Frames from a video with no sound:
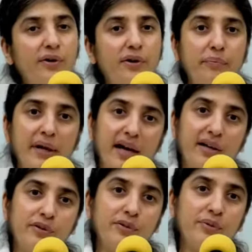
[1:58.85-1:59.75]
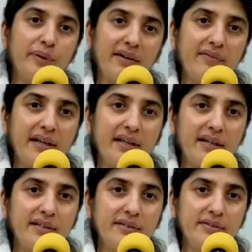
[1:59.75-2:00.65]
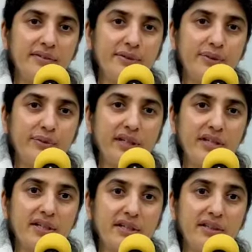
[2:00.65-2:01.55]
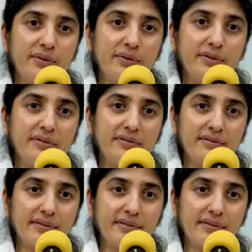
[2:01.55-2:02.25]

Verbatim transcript: और प्यार और दुआएं वाली याद उनकी शक्ति को